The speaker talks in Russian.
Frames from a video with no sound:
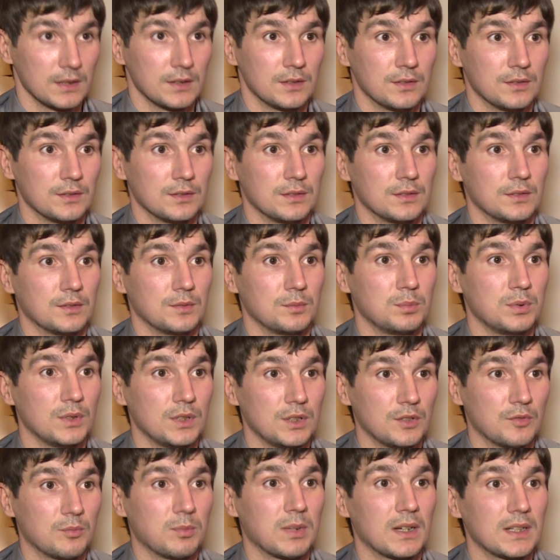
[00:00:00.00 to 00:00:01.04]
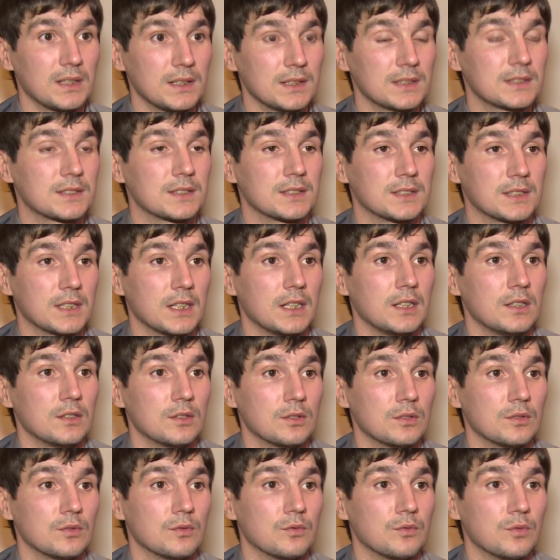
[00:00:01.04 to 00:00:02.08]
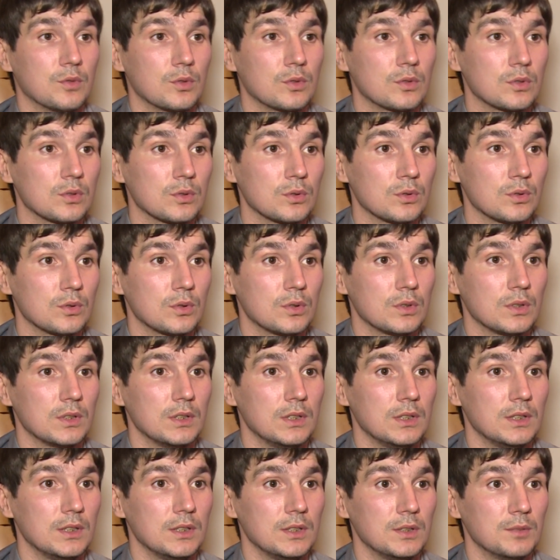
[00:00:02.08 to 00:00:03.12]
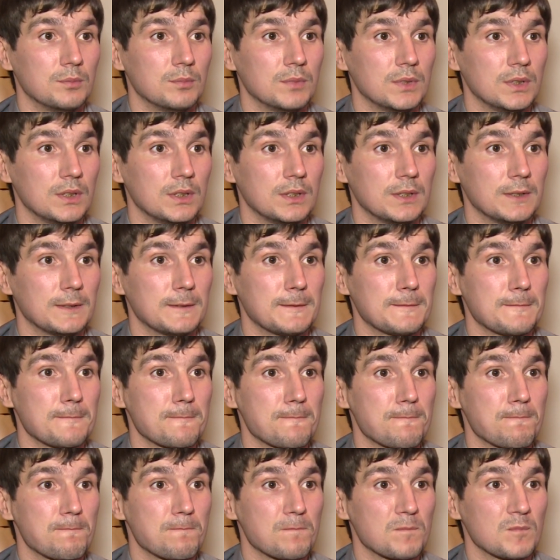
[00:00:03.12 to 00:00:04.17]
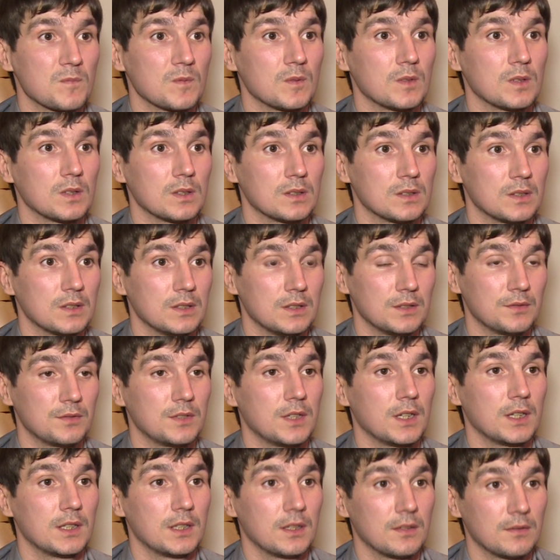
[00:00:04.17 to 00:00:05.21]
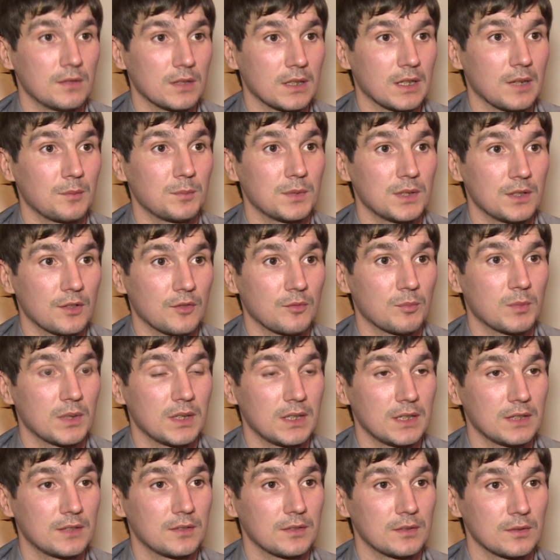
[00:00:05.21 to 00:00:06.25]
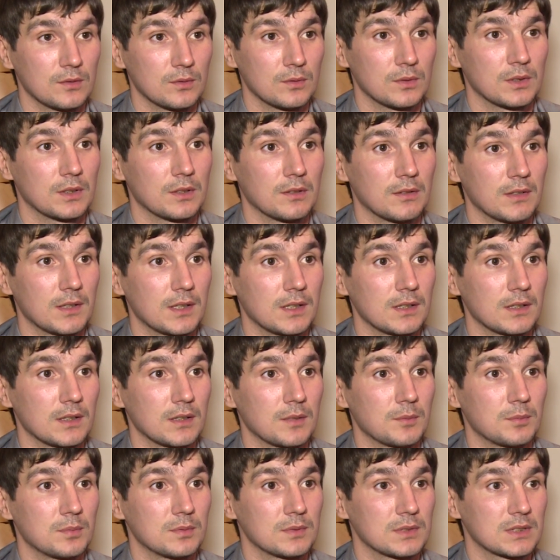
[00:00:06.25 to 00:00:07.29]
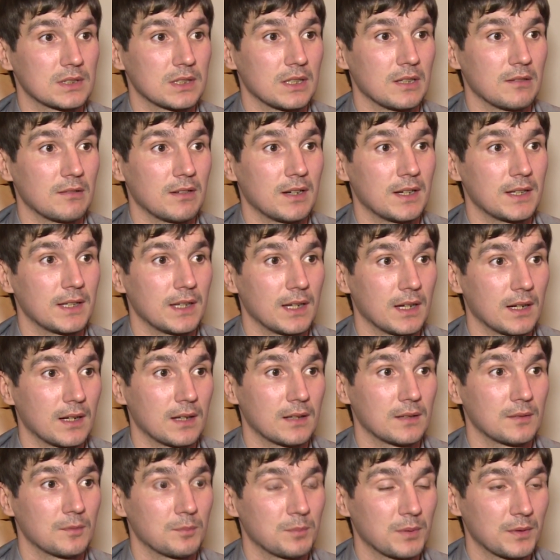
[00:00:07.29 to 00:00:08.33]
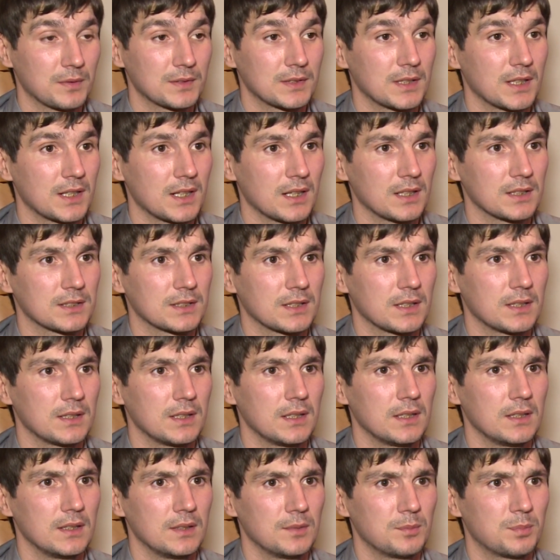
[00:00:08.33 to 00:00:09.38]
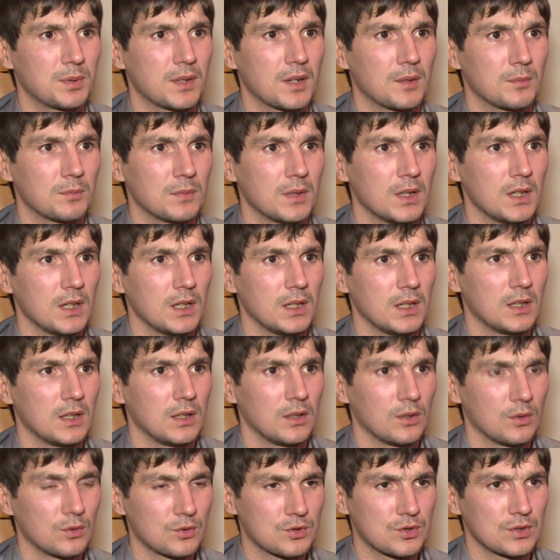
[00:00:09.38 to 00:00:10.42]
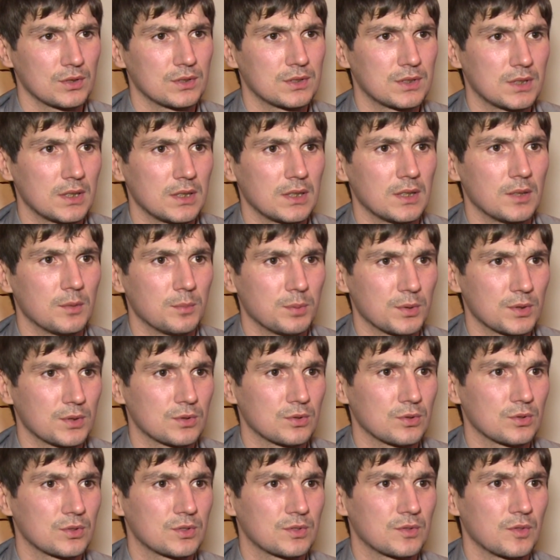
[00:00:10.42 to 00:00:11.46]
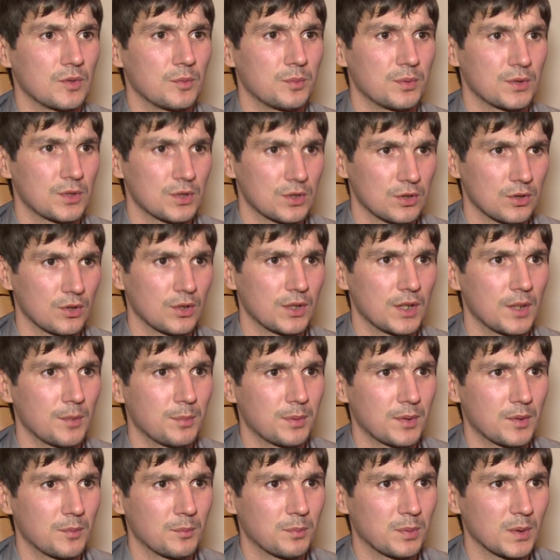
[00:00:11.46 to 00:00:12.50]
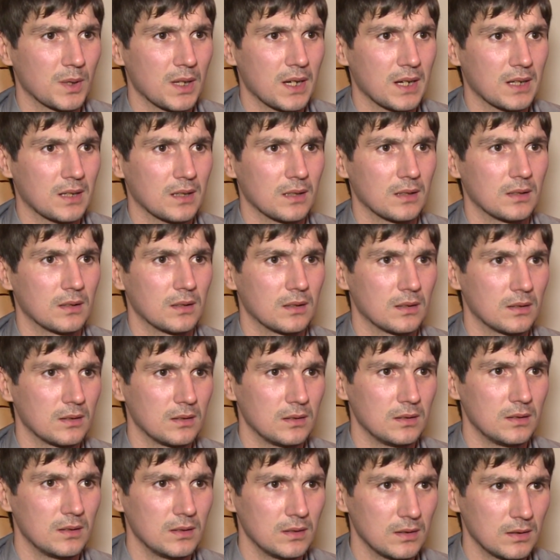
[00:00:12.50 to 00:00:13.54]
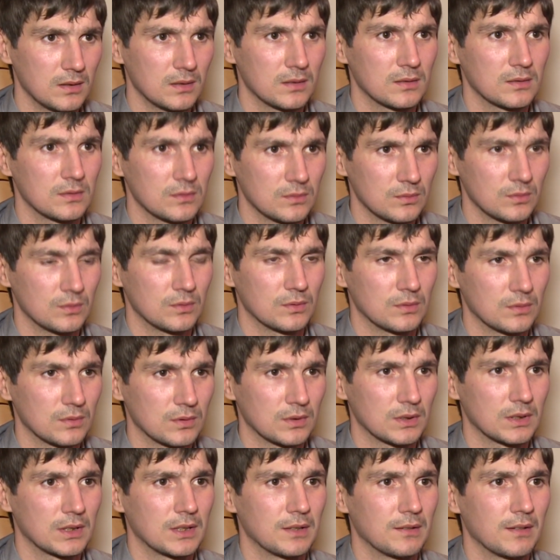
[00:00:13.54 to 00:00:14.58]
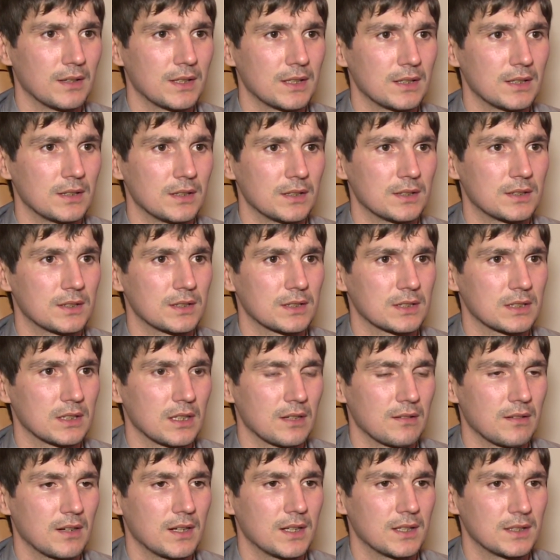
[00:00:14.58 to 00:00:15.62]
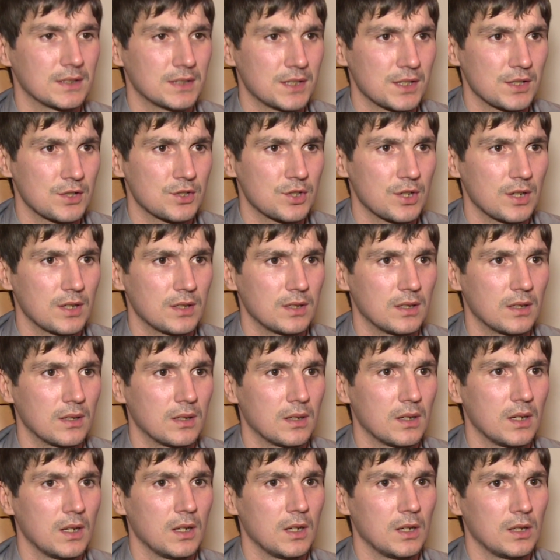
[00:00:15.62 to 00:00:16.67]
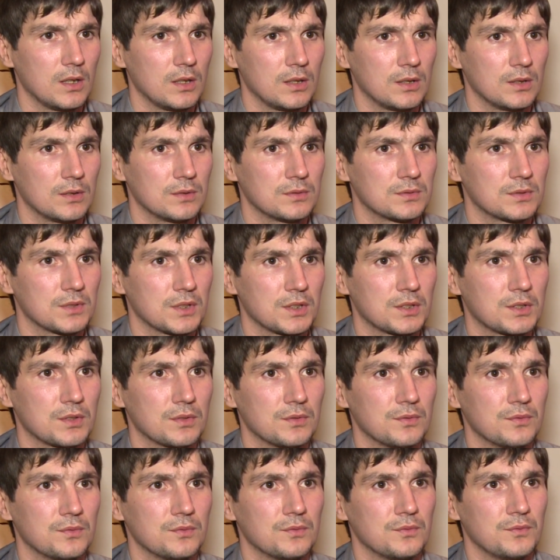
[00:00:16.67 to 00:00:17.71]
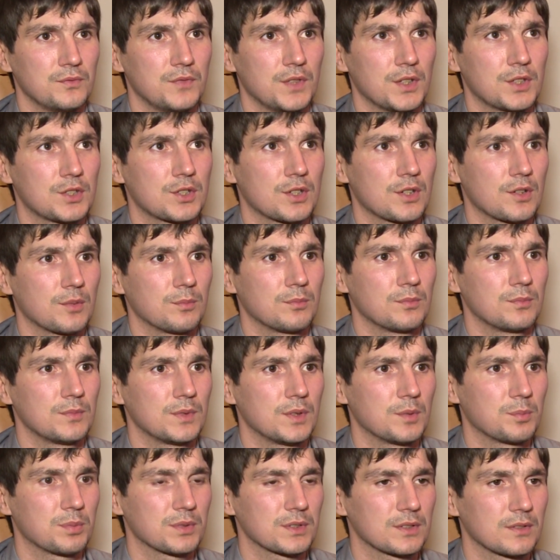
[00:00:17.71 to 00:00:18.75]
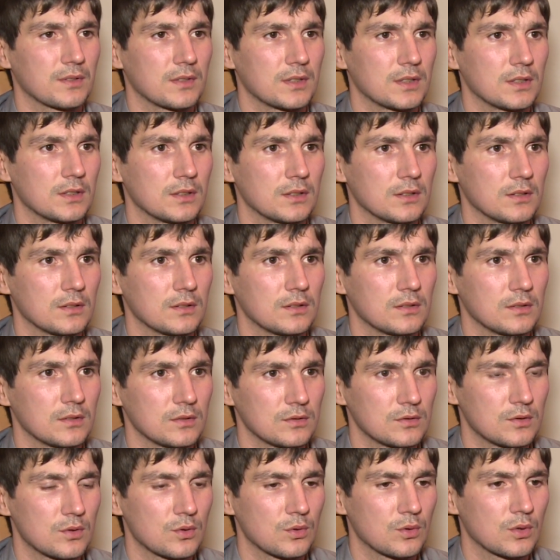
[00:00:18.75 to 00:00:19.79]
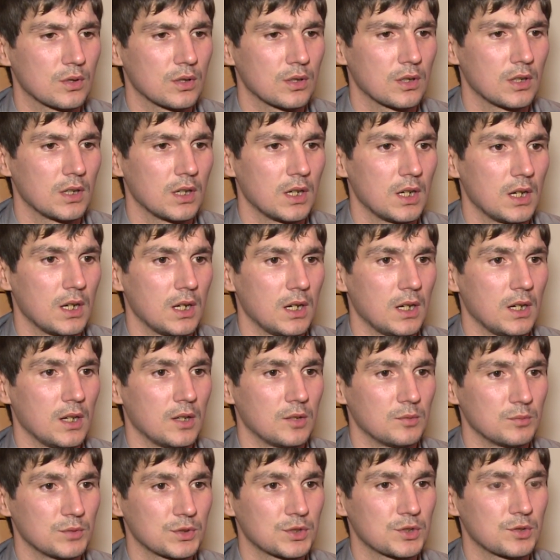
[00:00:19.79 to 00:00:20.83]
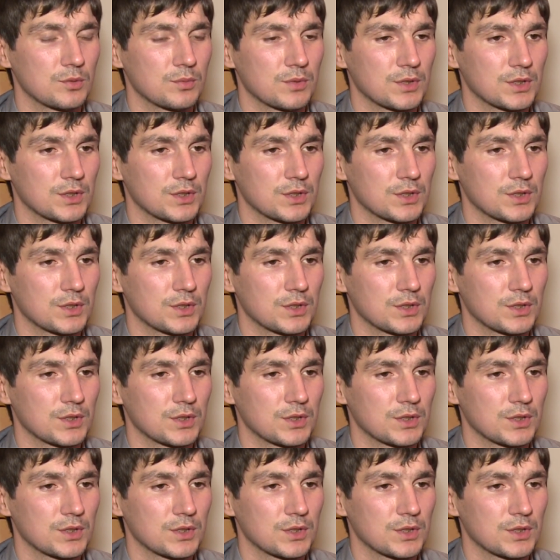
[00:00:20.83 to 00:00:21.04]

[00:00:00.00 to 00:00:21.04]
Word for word: Э, были в больнице, сели в углу, и мы... Евгения вела меня в молитве, ну, говорила слова, я повторял за ней, и прям очень сильное присутствие пришло, я прям плакал и, ну, говорил эти слова отречения. И, знаете, вечером мне позвонил друг, мы с ним